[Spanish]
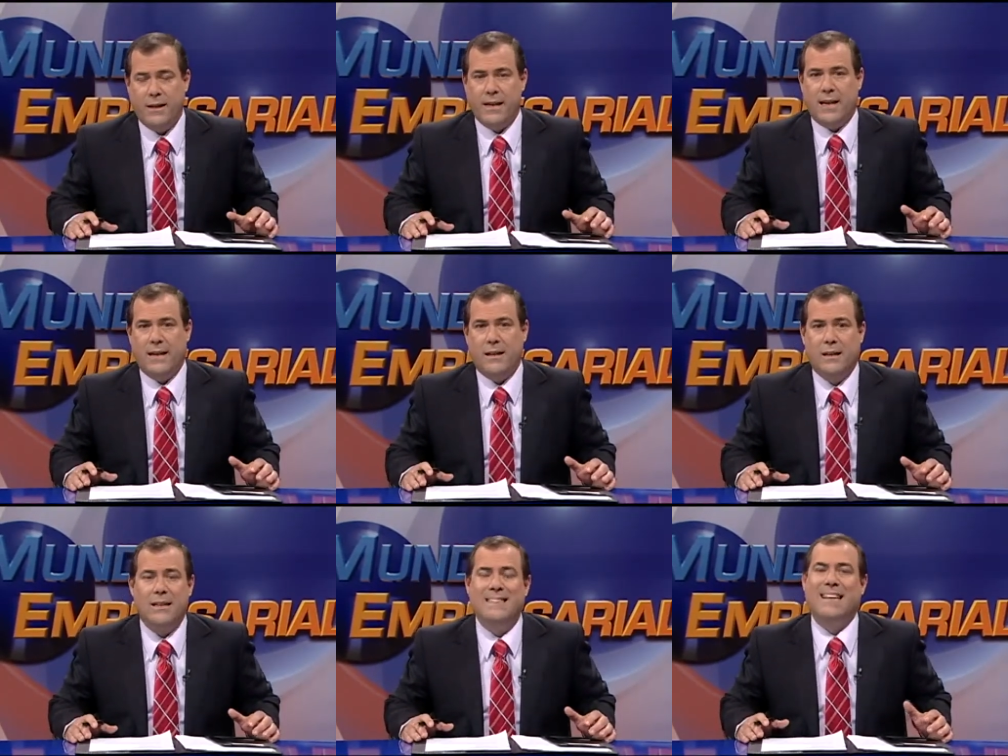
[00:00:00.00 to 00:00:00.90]
Y aquí
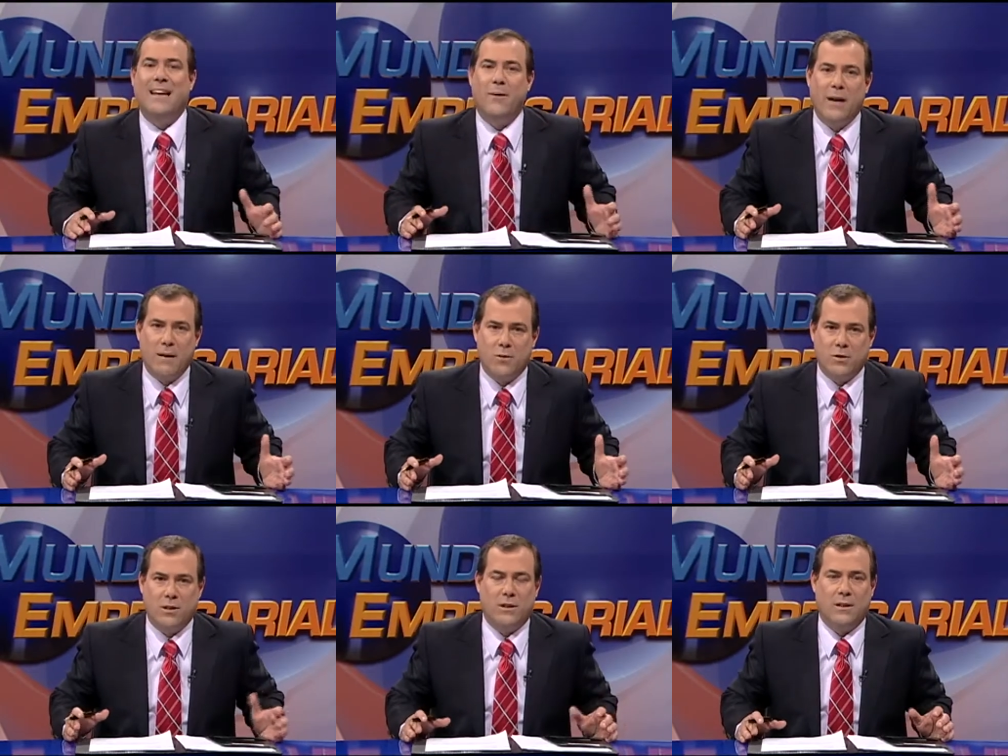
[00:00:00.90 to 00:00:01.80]

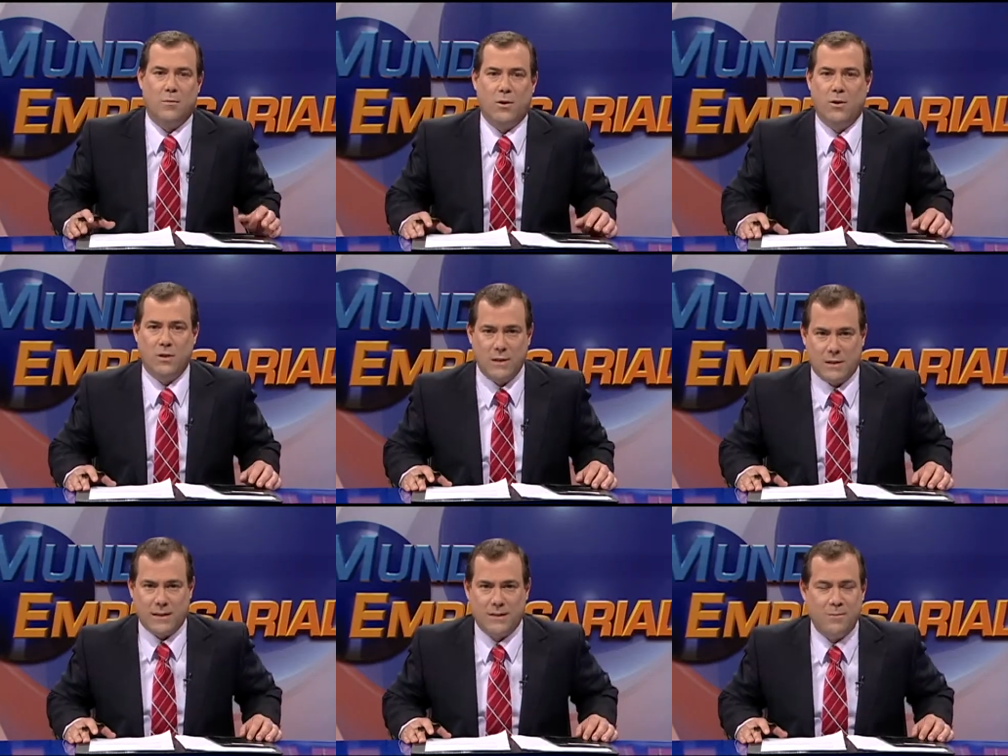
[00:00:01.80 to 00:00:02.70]
celebramos este tipo de
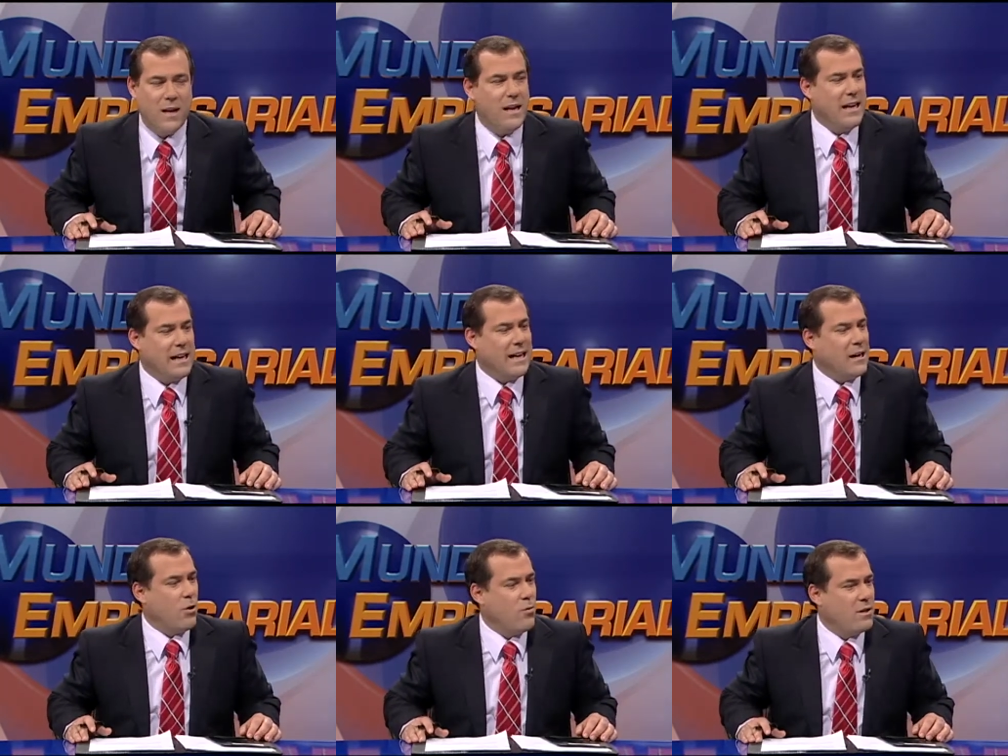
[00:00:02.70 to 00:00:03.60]
noticias.
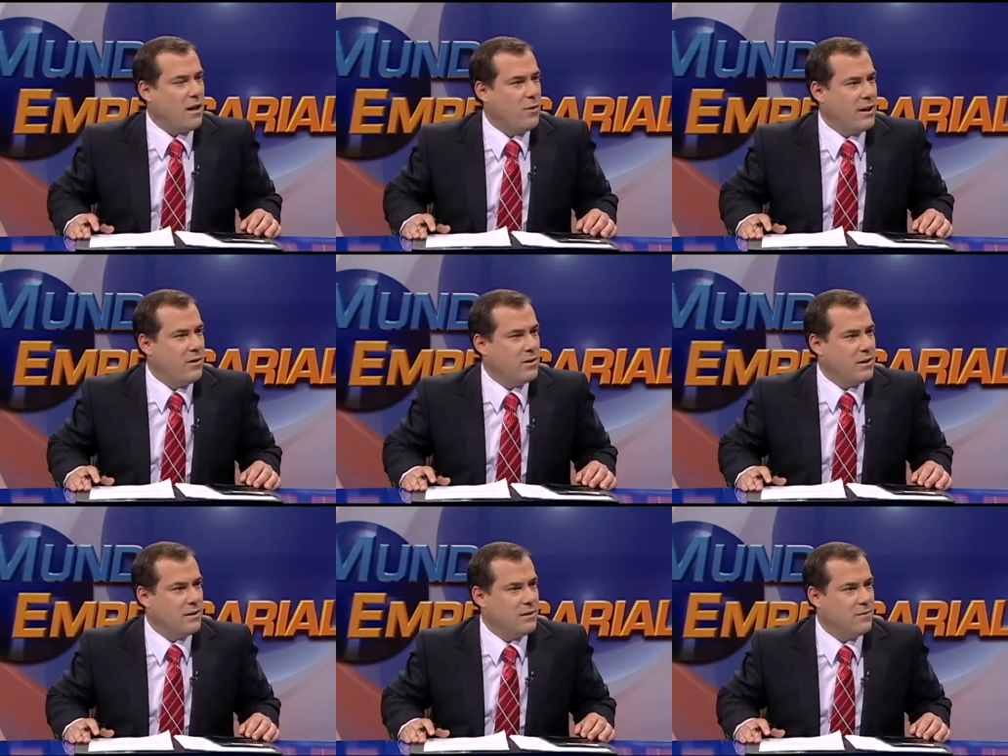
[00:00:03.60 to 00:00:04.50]
Ricardo, ¿cómo estás? Buenas
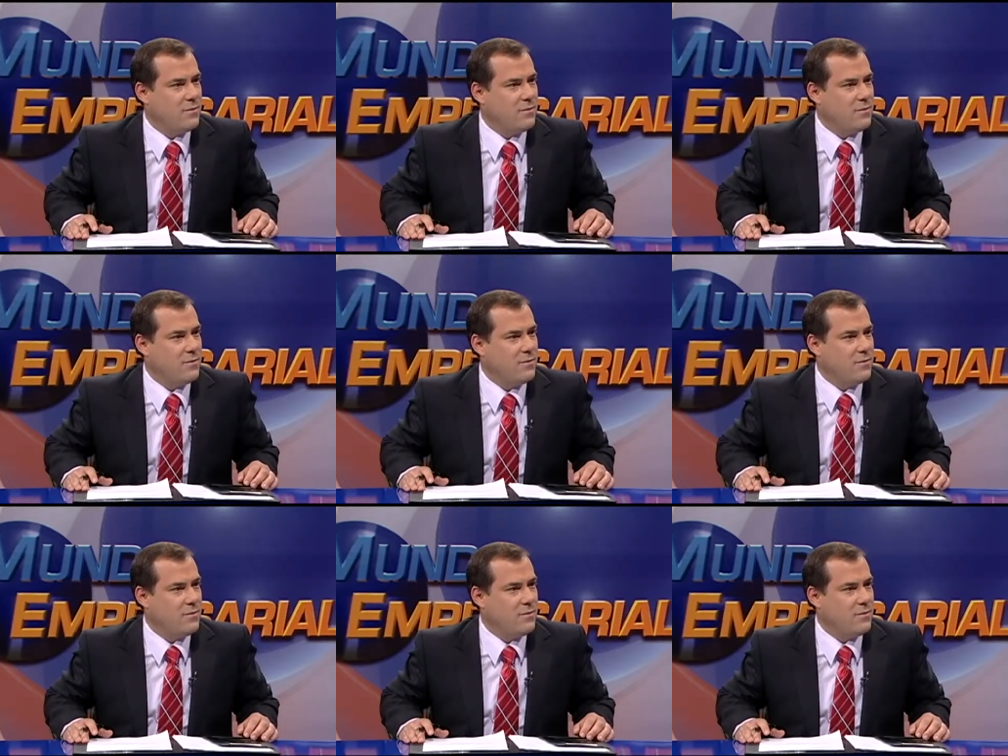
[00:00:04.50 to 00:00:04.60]
noches.